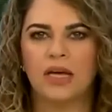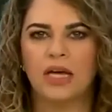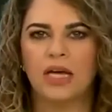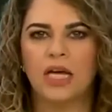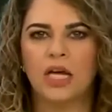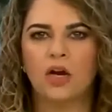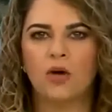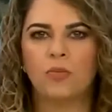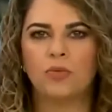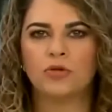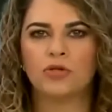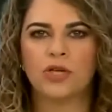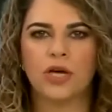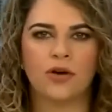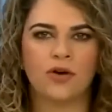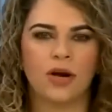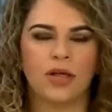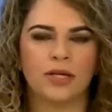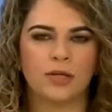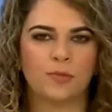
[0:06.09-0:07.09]
y lo
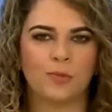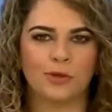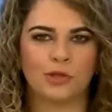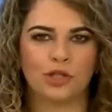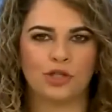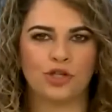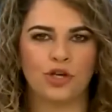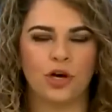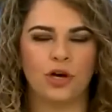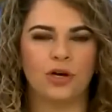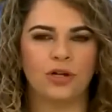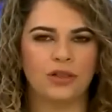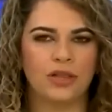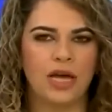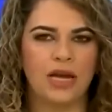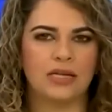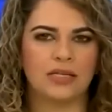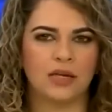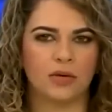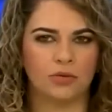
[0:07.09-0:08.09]
pusieron a disposición
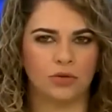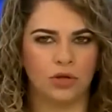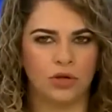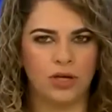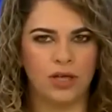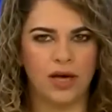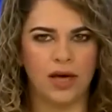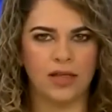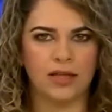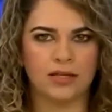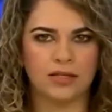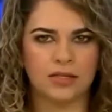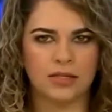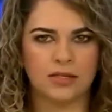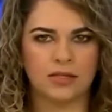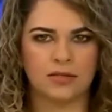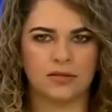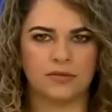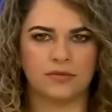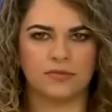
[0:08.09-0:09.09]
de las
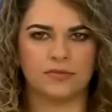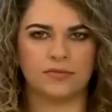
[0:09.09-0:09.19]
autoridades.